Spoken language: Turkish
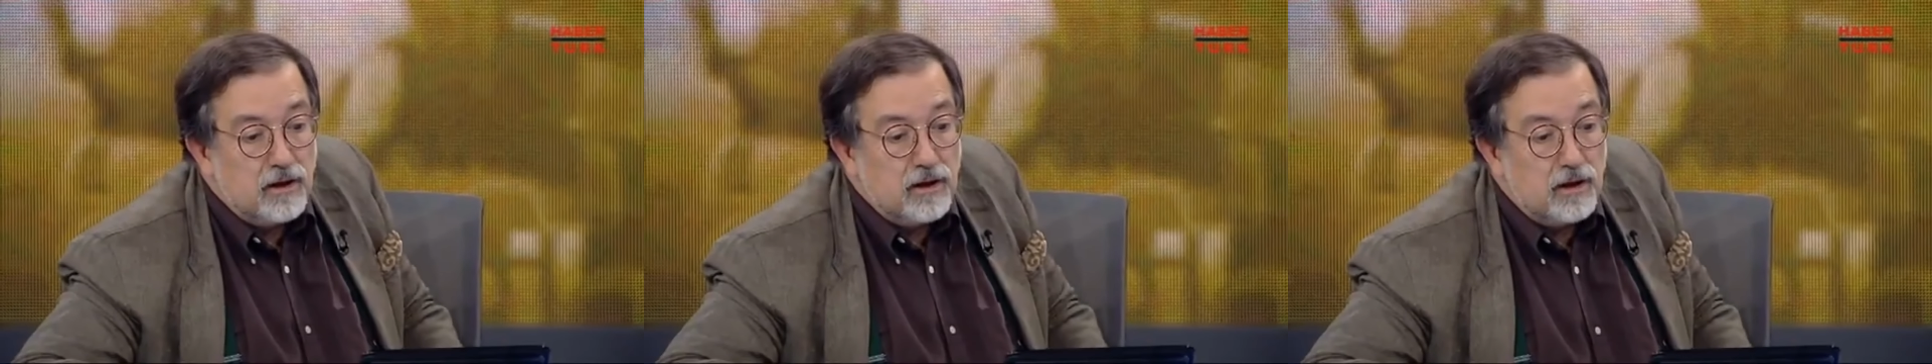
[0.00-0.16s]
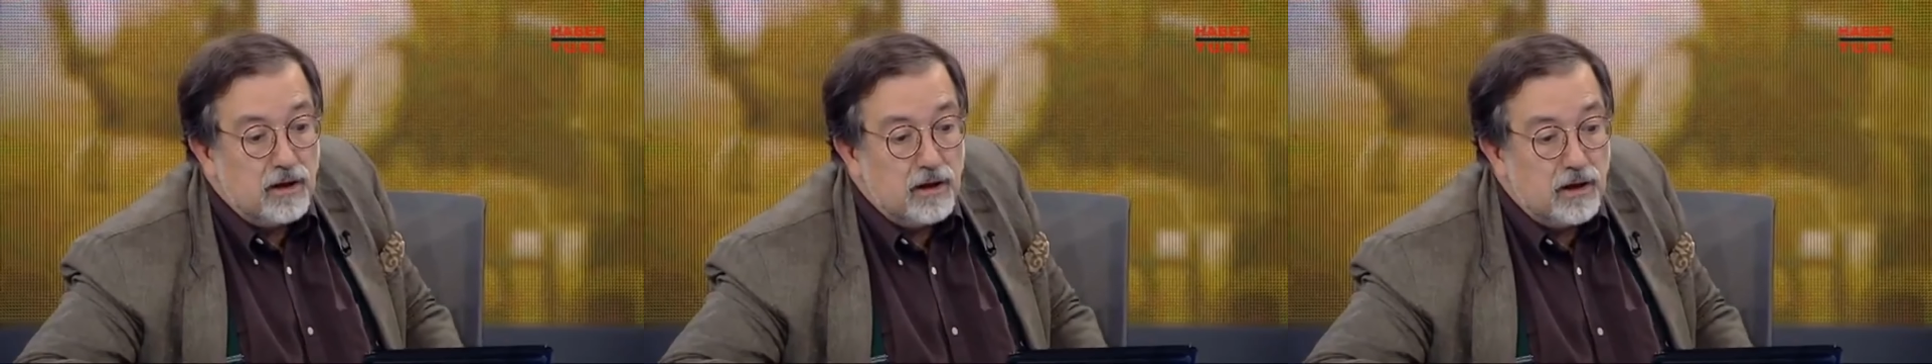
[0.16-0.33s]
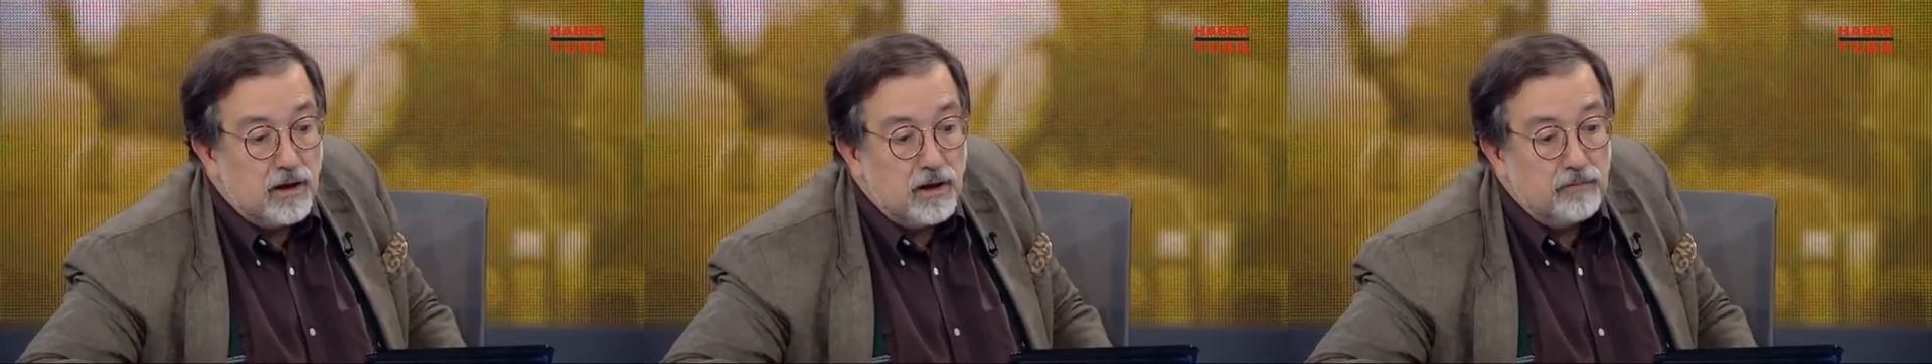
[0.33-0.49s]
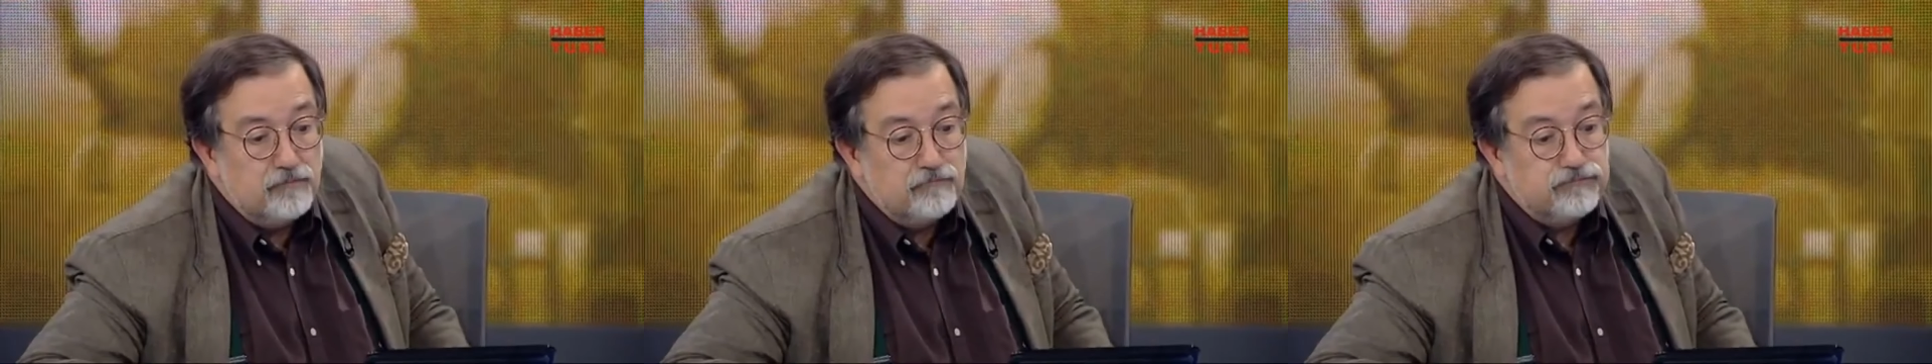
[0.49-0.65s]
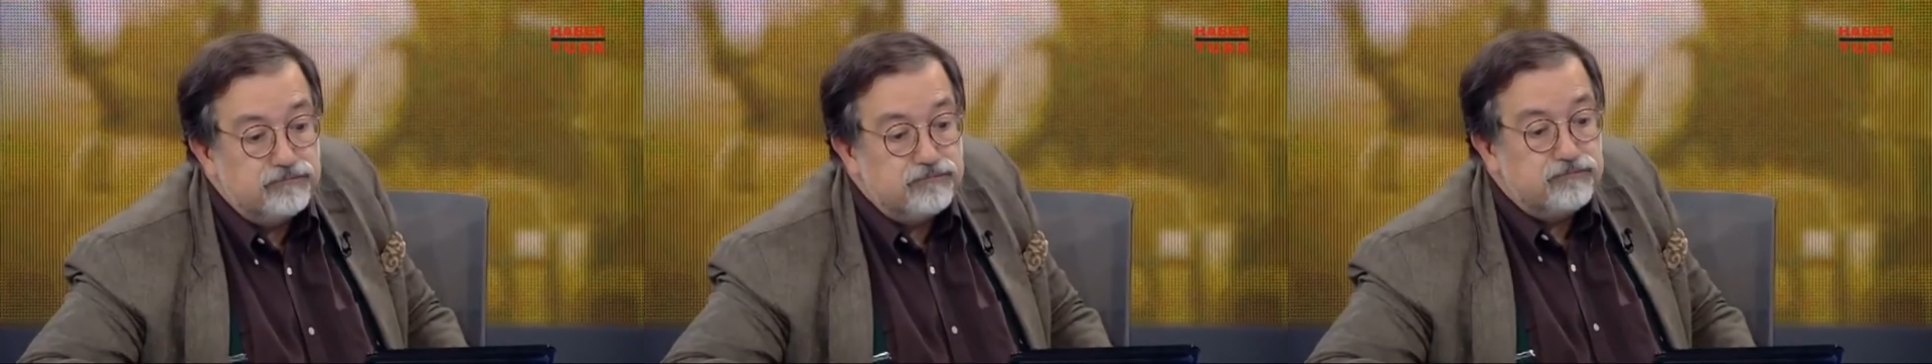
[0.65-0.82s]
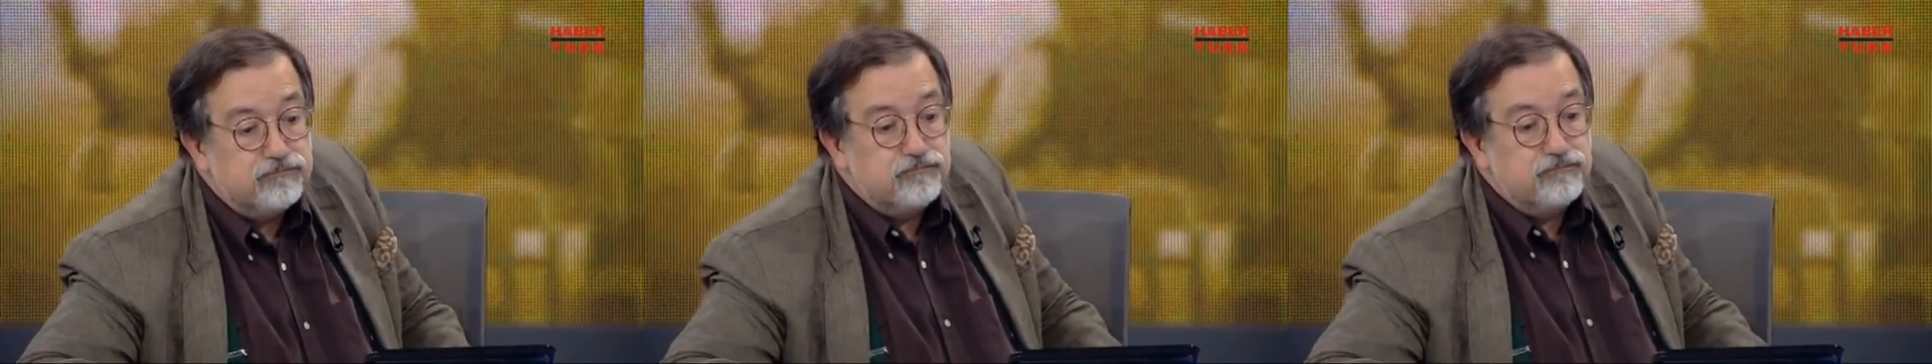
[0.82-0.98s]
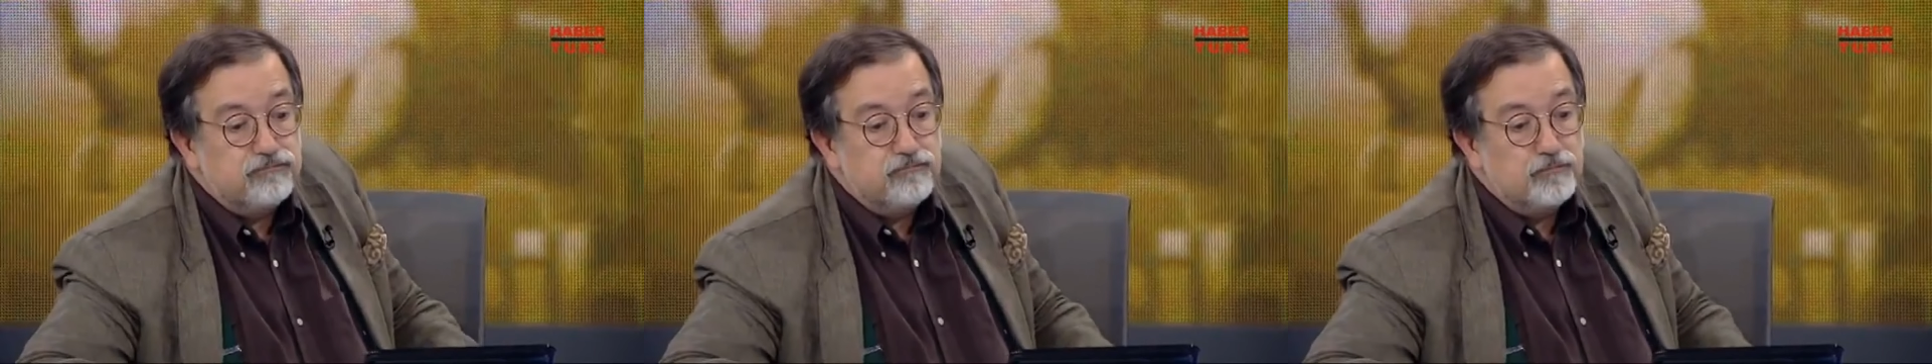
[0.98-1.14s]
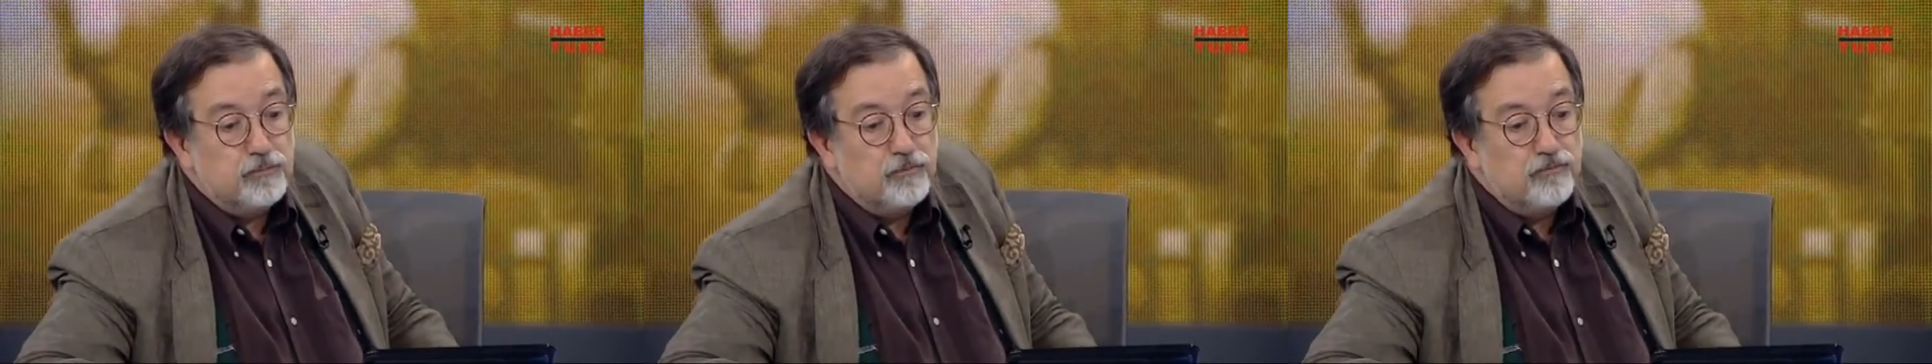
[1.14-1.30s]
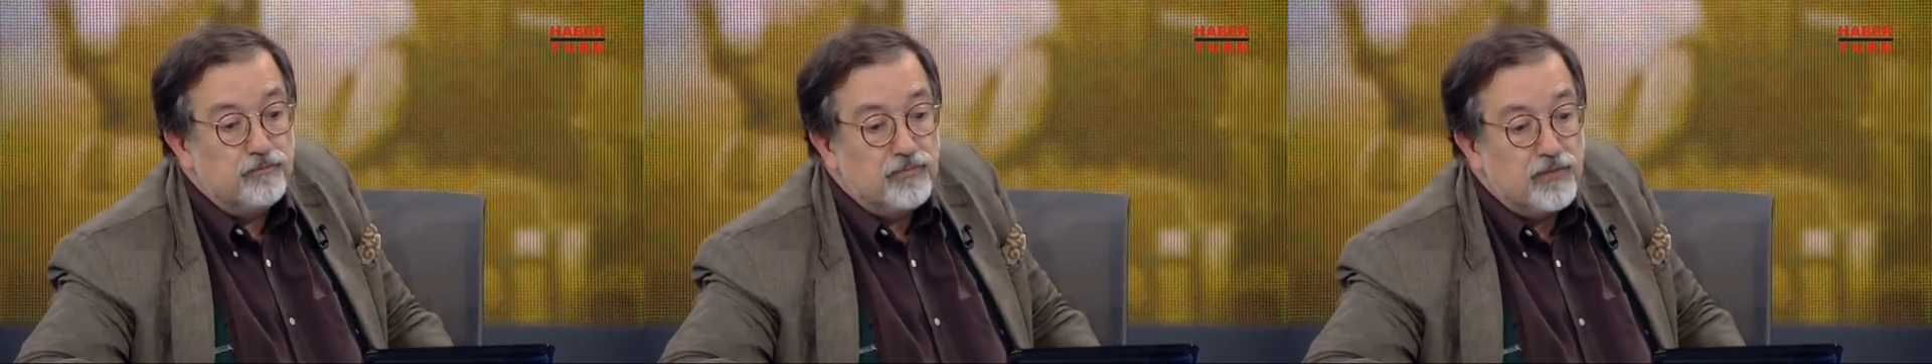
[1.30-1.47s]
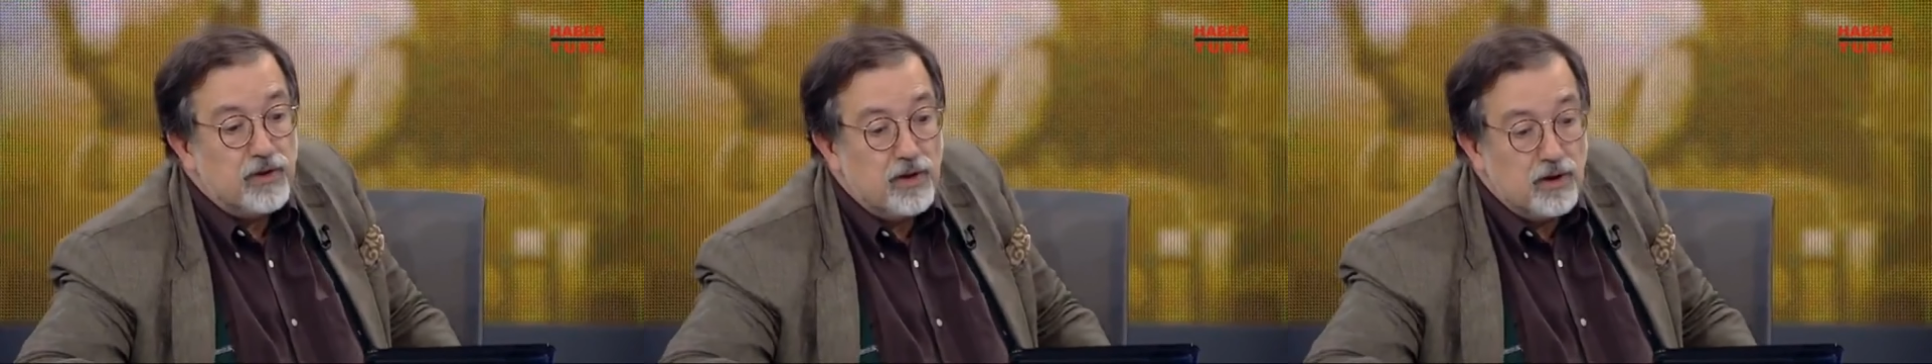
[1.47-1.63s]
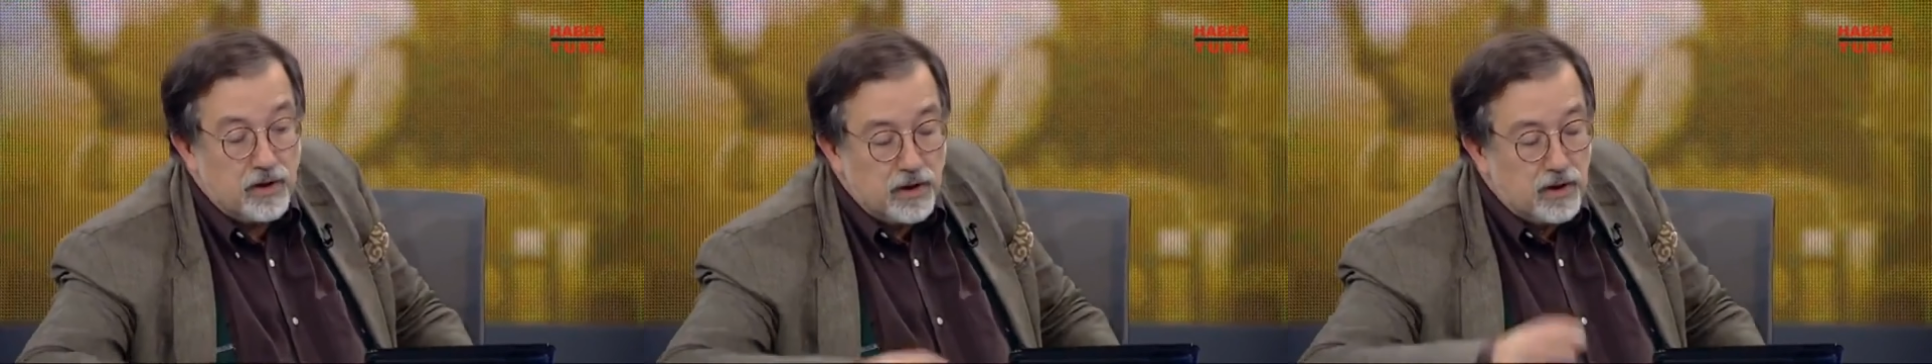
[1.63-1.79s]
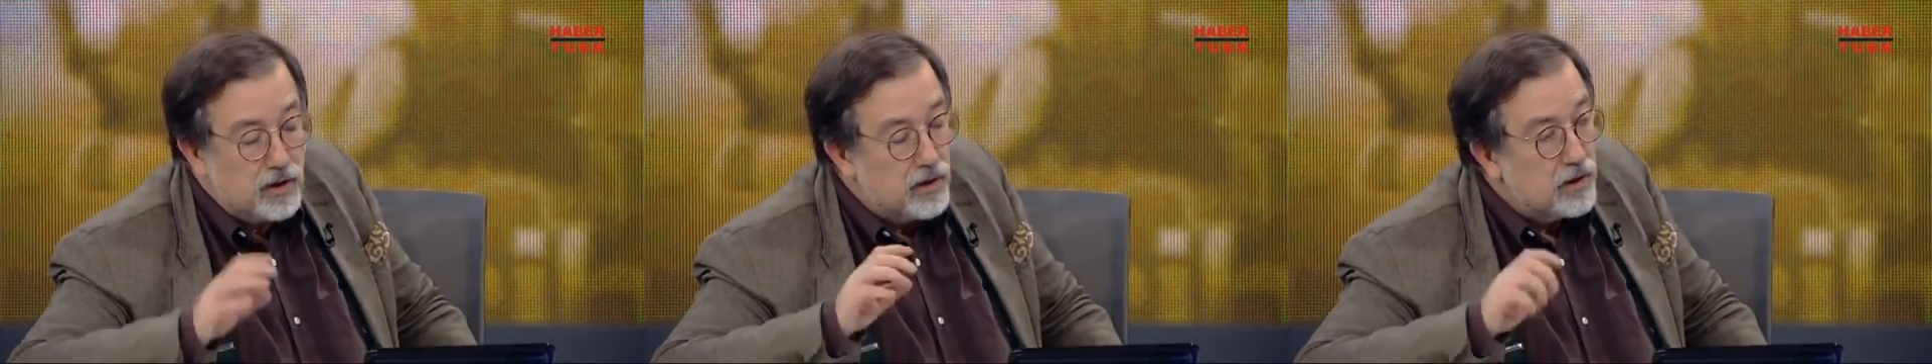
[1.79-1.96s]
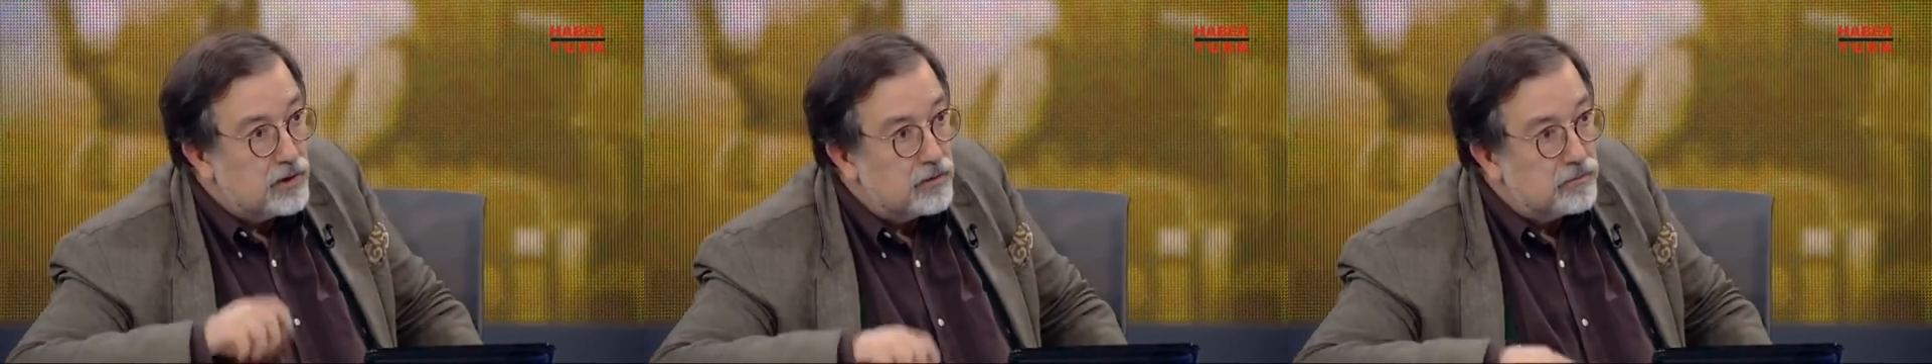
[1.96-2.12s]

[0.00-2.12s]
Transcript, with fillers: Eee Tekkine